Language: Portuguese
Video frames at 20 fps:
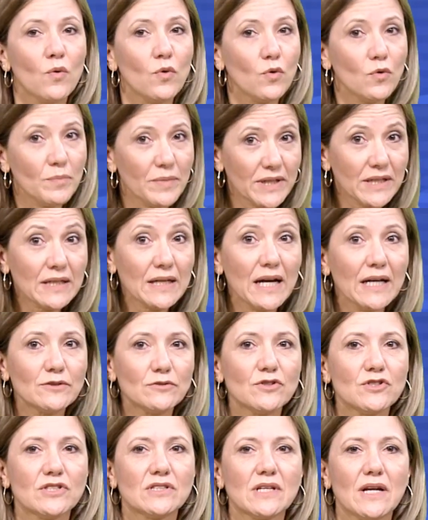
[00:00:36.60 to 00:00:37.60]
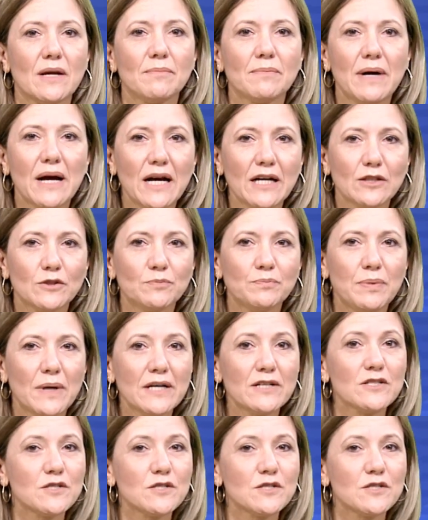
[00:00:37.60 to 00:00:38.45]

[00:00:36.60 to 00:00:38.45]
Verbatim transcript: O mercado de trabalho para